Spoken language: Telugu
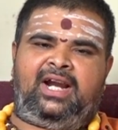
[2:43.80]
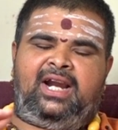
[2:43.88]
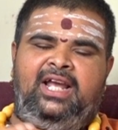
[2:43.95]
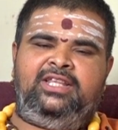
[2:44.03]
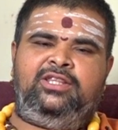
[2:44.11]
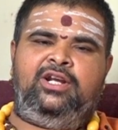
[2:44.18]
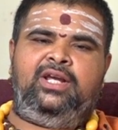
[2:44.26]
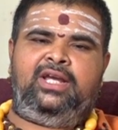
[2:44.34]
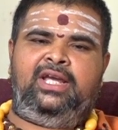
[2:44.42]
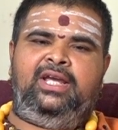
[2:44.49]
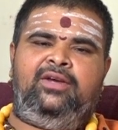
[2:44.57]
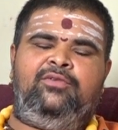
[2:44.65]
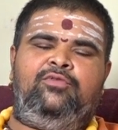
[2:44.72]

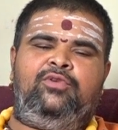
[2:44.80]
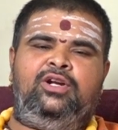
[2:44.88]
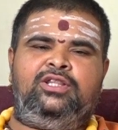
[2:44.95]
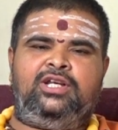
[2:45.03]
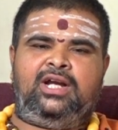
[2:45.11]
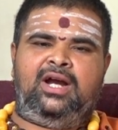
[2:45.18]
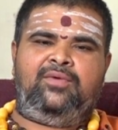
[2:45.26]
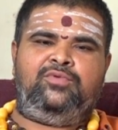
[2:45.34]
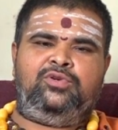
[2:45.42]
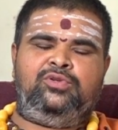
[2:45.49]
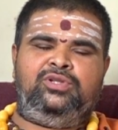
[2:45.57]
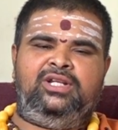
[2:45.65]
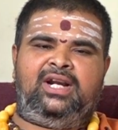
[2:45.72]
రైతులకి ఉన్నతంగా
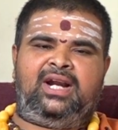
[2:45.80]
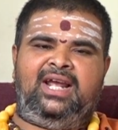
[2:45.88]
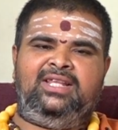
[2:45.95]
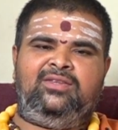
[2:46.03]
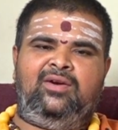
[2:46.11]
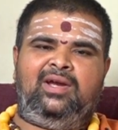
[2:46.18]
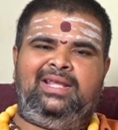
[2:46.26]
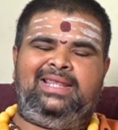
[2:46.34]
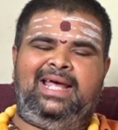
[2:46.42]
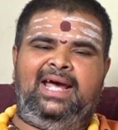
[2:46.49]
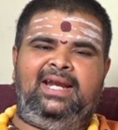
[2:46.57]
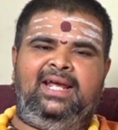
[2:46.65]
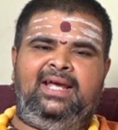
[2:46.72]
ఉంటుంది రైతులకి
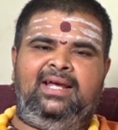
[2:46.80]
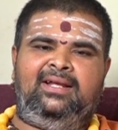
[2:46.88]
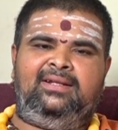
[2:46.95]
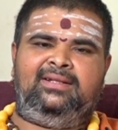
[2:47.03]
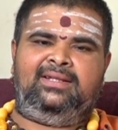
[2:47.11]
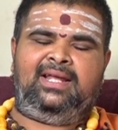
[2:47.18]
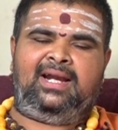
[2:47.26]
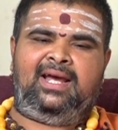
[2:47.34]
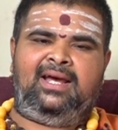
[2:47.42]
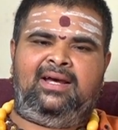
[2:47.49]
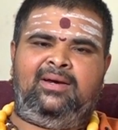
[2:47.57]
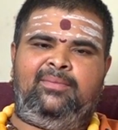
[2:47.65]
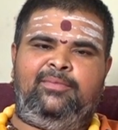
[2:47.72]
ధన ధన
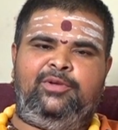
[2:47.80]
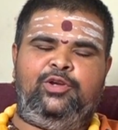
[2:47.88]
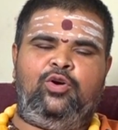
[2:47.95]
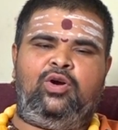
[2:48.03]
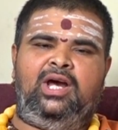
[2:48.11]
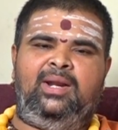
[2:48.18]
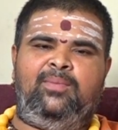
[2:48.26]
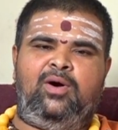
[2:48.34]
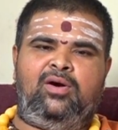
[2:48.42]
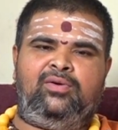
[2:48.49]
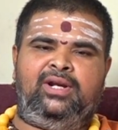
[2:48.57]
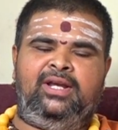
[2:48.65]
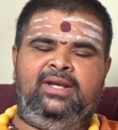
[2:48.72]
యోగాలు
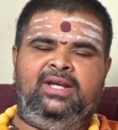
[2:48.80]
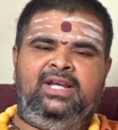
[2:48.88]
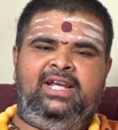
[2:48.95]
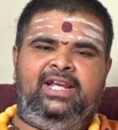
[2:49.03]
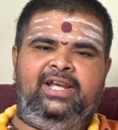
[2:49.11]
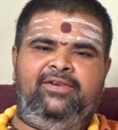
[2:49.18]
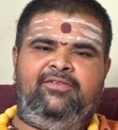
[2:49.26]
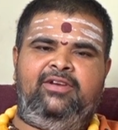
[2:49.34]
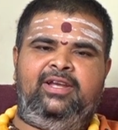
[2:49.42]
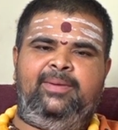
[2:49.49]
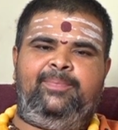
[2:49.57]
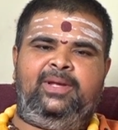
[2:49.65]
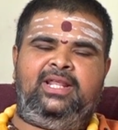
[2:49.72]
బాగున్నాయి ఈ
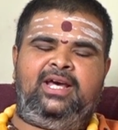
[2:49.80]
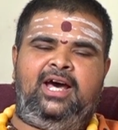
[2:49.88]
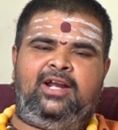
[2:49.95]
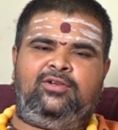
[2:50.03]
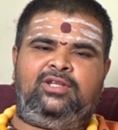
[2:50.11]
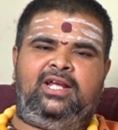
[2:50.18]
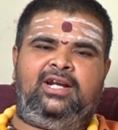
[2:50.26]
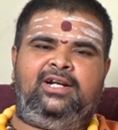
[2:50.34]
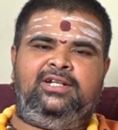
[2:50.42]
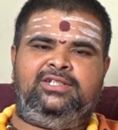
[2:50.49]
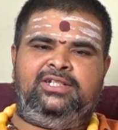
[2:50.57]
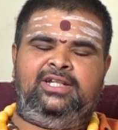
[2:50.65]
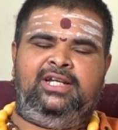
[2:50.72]
ఈ పదహారవ తారీఖు
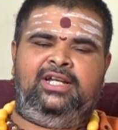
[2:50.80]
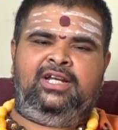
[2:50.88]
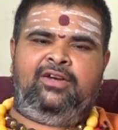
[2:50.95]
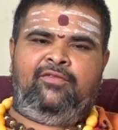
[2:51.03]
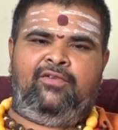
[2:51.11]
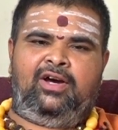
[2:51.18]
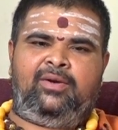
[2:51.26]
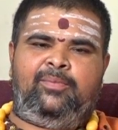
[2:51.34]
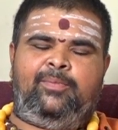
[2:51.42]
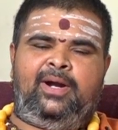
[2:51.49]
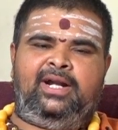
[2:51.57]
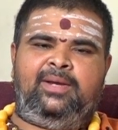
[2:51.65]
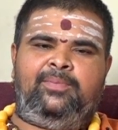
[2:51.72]
నుంచి వారు
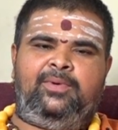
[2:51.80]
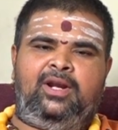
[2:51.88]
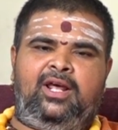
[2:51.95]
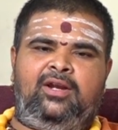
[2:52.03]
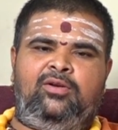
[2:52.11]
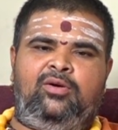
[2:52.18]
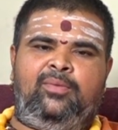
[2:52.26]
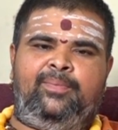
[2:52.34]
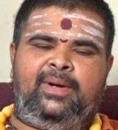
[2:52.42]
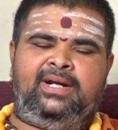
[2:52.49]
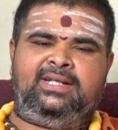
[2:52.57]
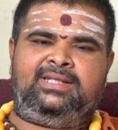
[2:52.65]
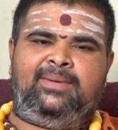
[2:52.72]
పంట పొలాల్లో
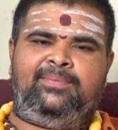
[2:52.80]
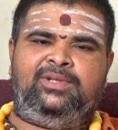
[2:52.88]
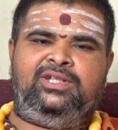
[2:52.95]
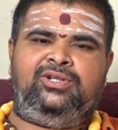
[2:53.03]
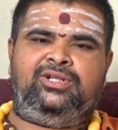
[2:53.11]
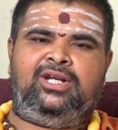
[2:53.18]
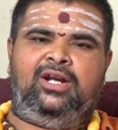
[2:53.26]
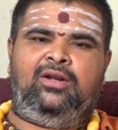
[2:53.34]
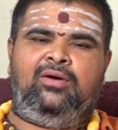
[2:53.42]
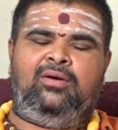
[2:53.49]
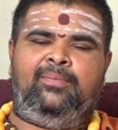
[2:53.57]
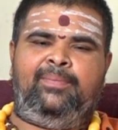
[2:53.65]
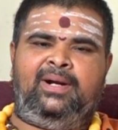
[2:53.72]
పంట సంబంధించిన
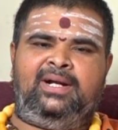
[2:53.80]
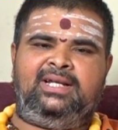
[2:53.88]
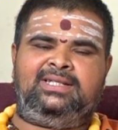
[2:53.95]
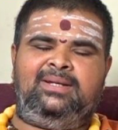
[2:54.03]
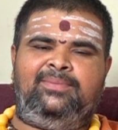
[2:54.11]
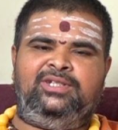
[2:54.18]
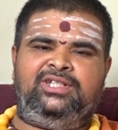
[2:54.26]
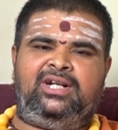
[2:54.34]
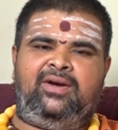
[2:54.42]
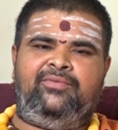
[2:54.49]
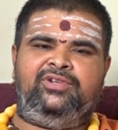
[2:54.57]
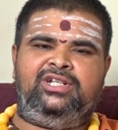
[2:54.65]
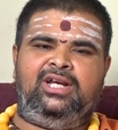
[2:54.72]
విషయాల్లో పంటకు సంబంధించిన
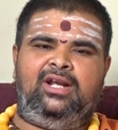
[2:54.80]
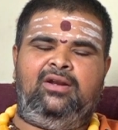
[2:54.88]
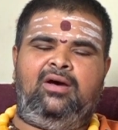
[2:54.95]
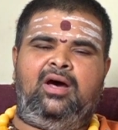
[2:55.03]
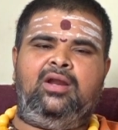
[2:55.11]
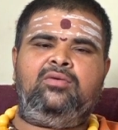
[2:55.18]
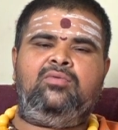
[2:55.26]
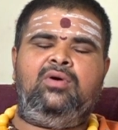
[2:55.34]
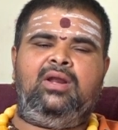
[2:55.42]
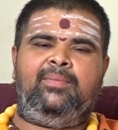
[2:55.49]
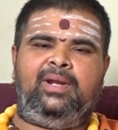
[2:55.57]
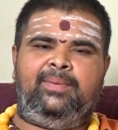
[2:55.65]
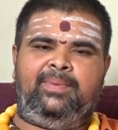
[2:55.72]
విషయాల్లో
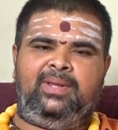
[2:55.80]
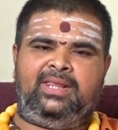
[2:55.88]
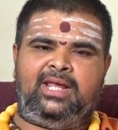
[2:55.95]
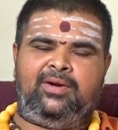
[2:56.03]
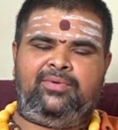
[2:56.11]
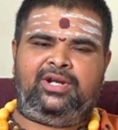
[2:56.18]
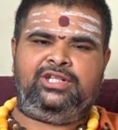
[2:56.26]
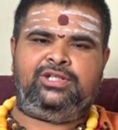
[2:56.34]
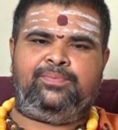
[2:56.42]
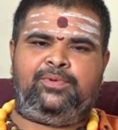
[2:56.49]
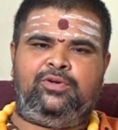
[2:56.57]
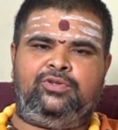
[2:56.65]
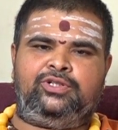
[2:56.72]
అనుకూలమైన ఫలితాలు ఉంటాయని
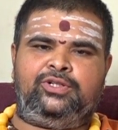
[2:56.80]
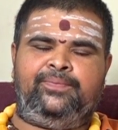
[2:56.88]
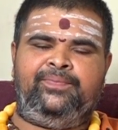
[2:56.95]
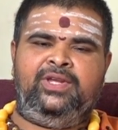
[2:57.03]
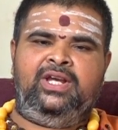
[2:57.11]
చెప్పుకోవచ్చును